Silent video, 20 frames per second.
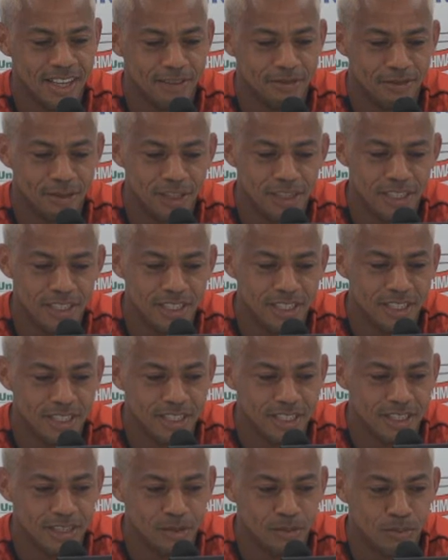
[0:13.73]
Ah,
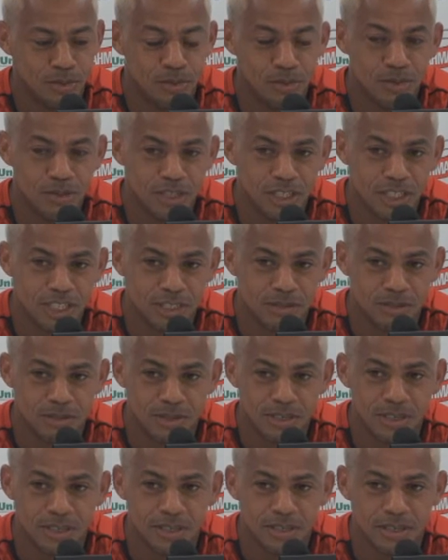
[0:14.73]
foi oportunismo,
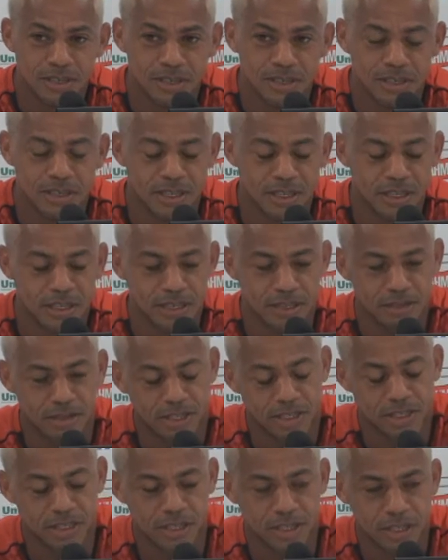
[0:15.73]
né? É,
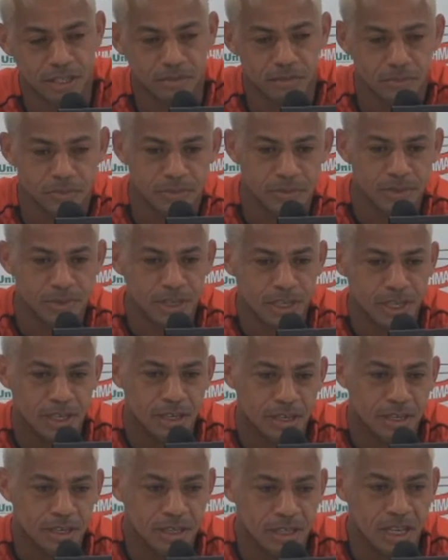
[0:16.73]
acho que
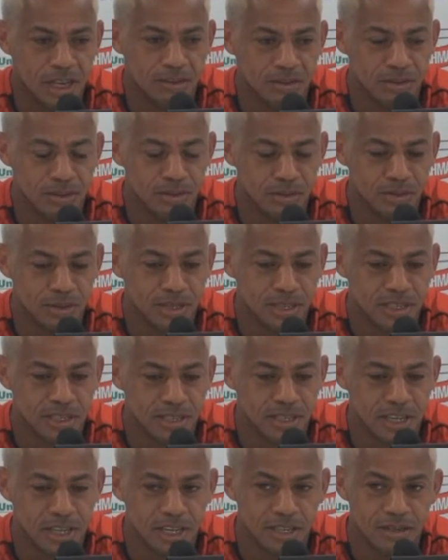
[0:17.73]
estava no lugar
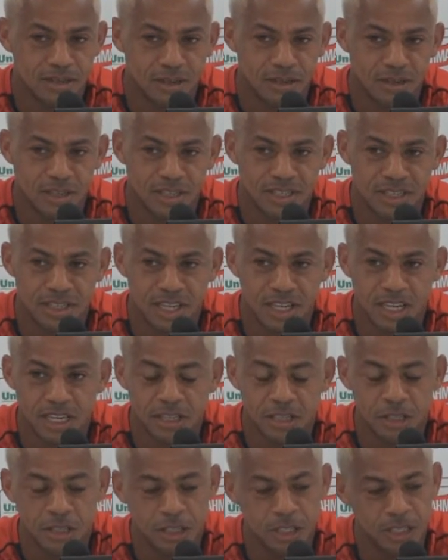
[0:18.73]
certo, na hora
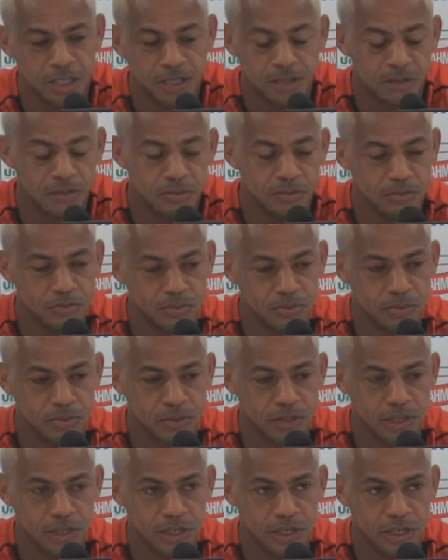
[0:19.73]
certa e
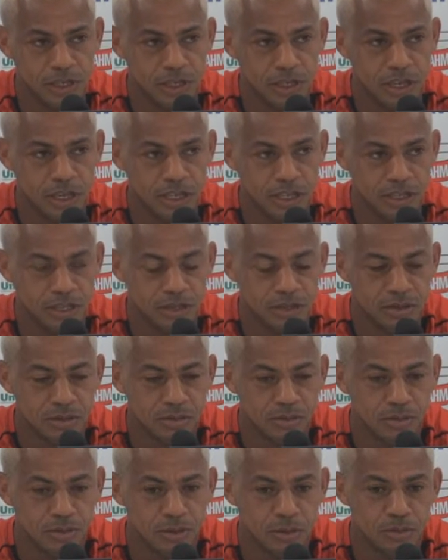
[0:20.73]
é
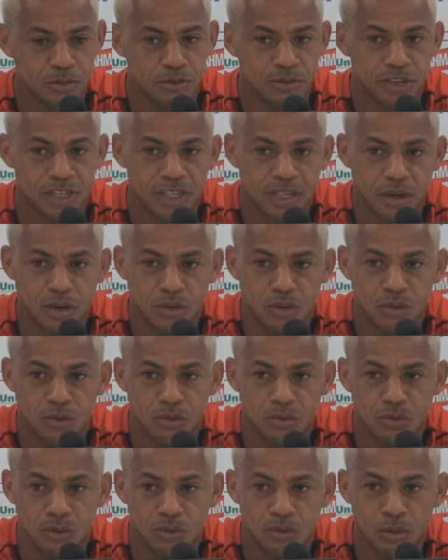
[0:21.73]
isso. Aproveitar
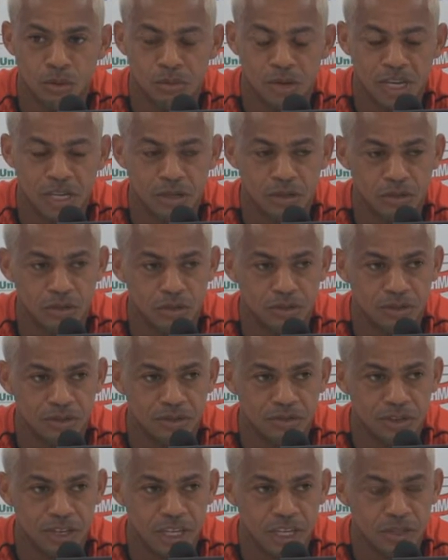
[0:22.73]
o bom momento que eu estou
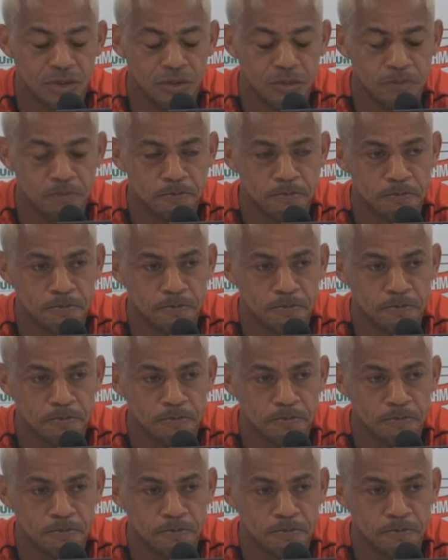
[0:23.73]
vivendo